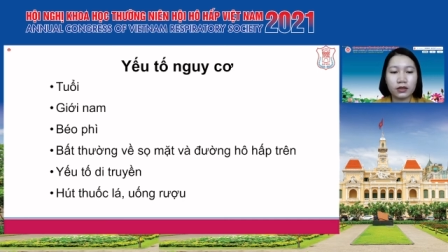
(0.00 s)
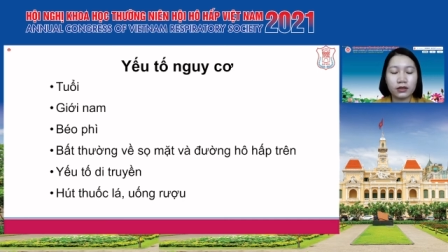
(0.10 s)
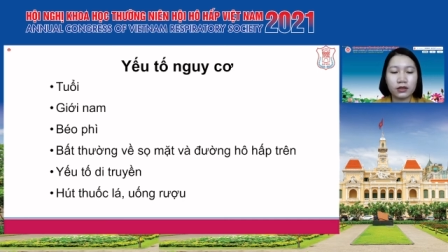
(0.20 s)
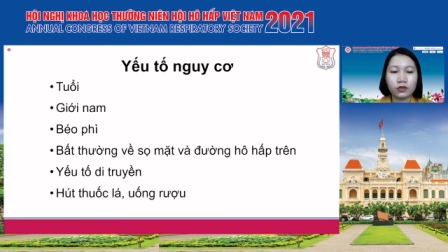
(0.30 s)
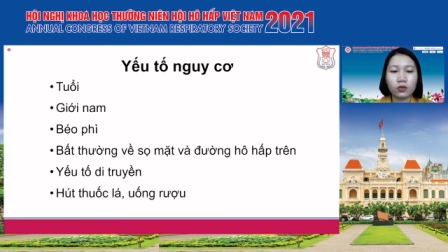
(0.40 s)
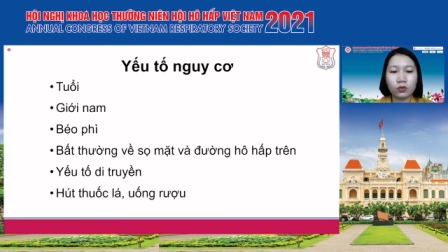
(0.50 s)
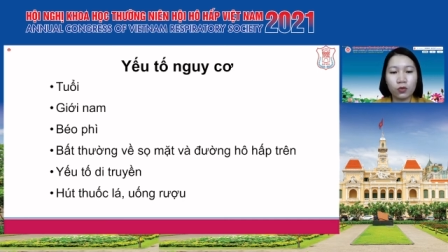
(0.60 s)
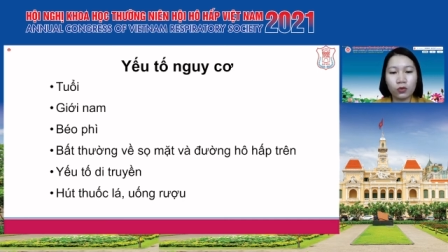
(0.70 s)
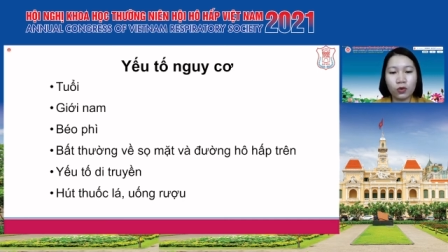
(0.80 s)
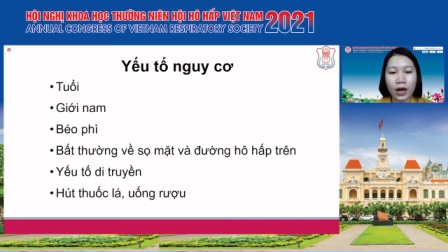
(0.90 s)
sử dụng
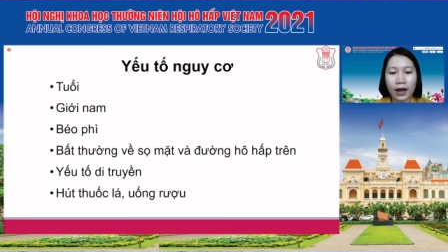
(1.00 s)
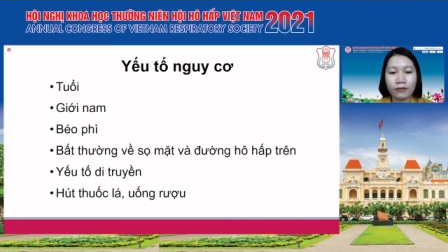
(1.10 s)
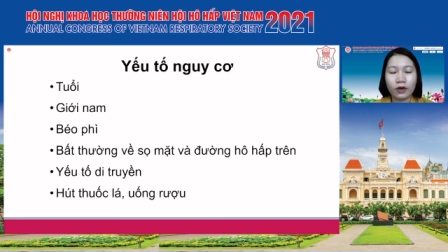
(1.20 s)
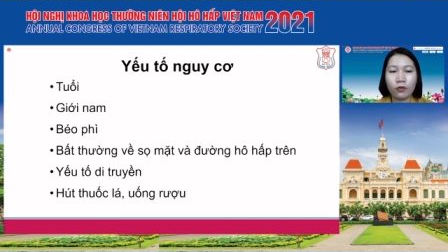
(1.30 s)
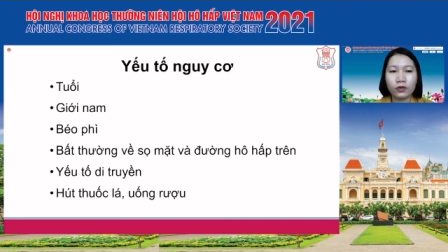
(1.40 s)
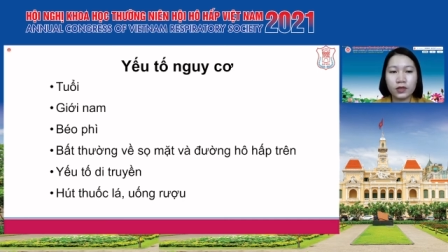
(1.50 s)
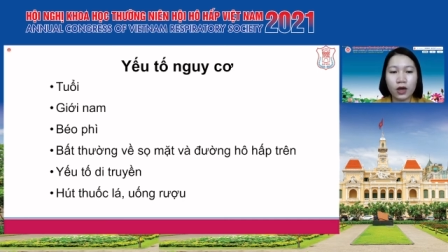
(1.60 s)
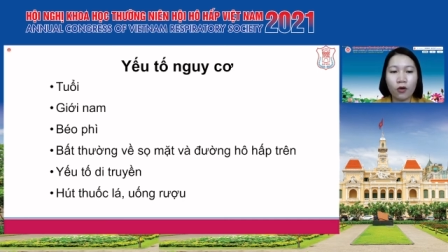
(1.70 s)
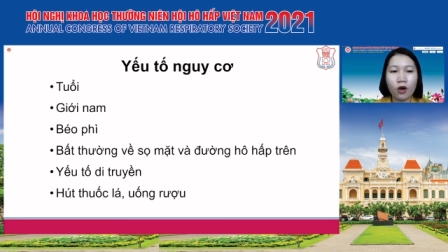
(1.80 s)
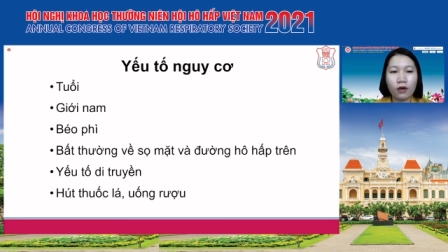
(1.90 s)
hút thuốc lá và uống rượu
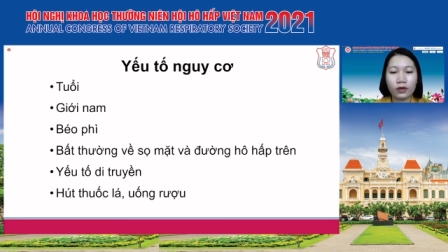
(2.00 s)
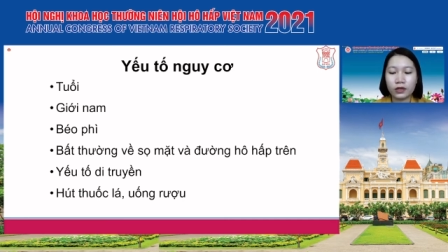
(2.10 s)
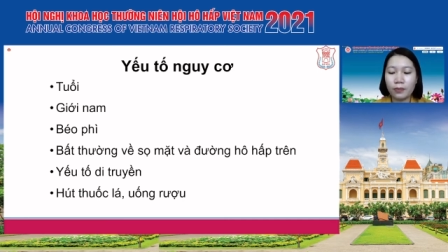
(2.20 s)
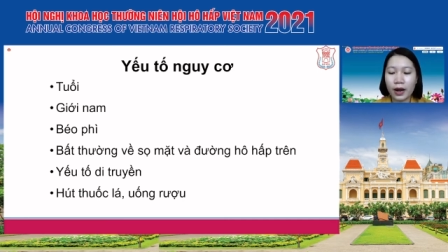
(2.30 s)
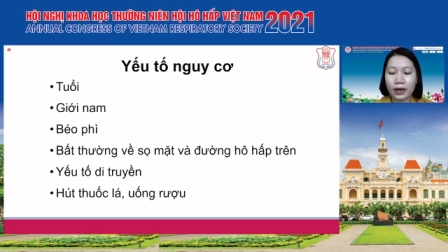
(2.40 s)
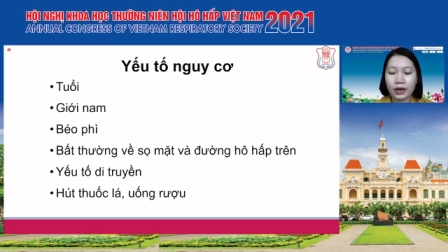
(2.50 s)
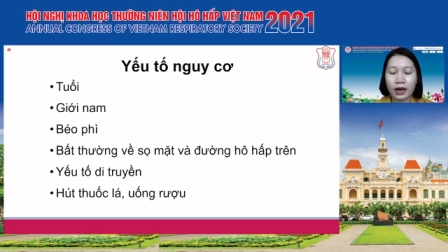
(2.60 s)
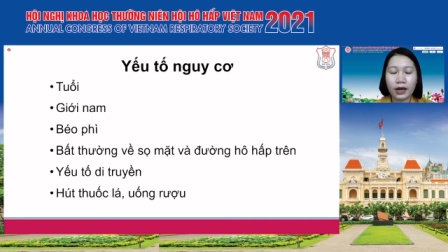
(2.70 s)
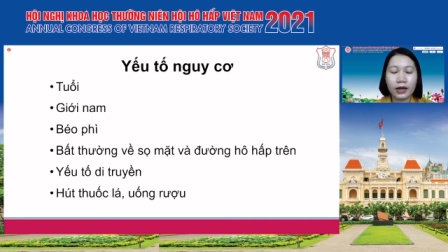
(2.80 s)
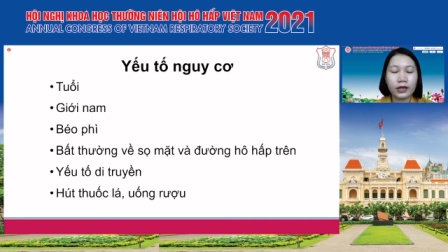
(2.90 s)
và thứ bảy là
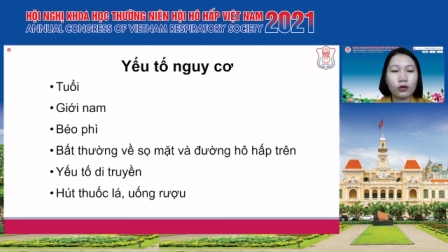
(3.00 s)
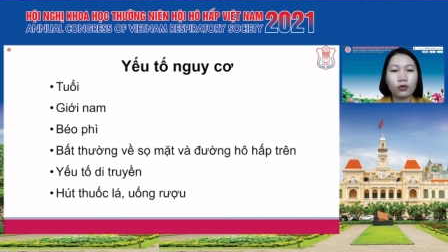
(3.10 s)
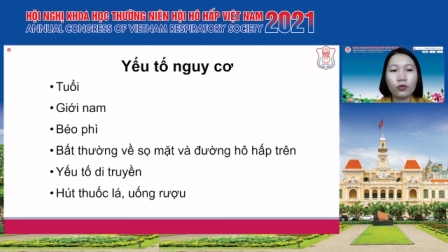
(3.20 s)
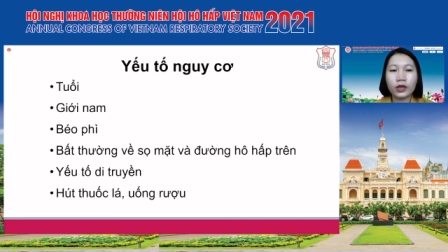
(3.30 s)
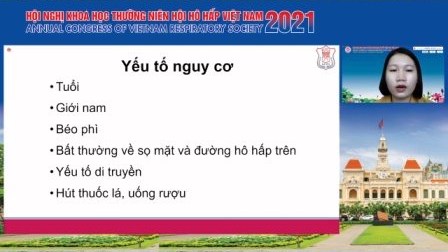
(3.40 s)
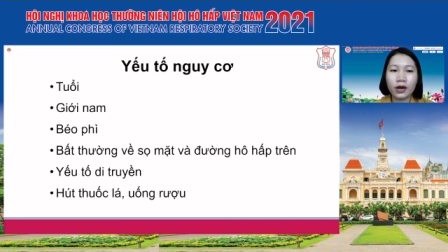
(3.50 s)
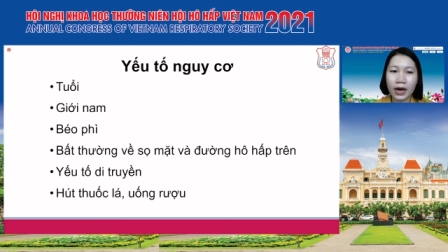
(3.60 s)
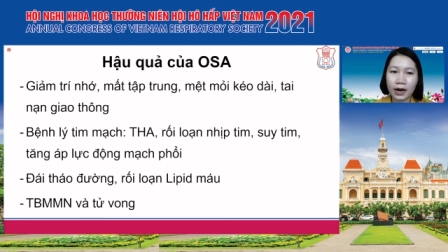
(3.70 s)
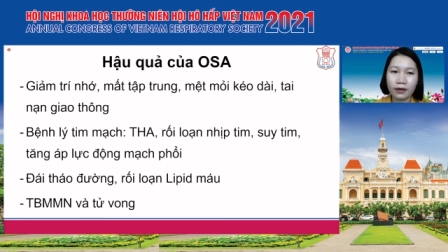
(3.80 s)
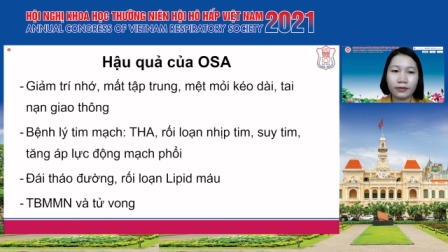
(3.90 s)
các cái yếu tố nguy cơ khác